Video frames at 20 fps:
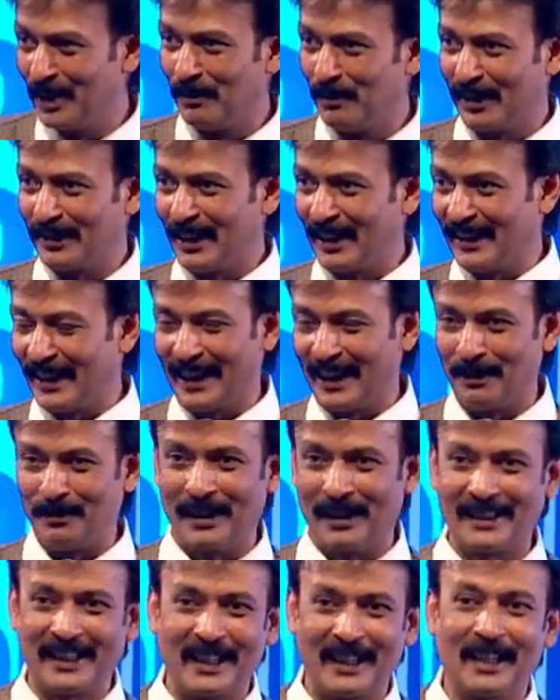मैं साधारण
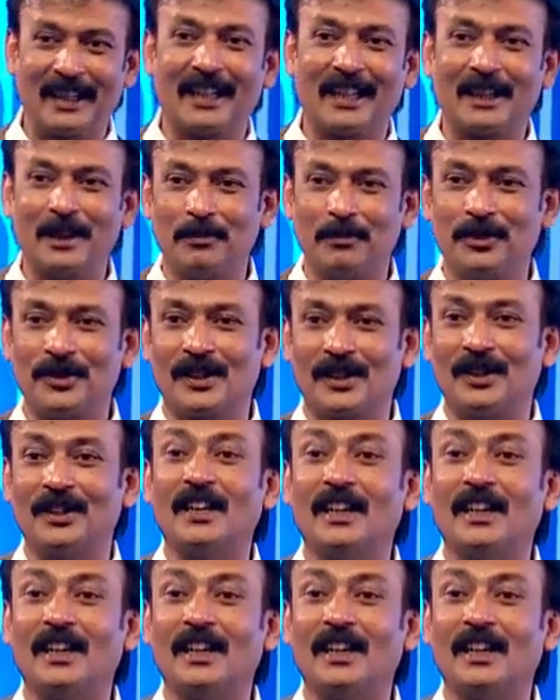व्यक्ति के घर का पूछ रहा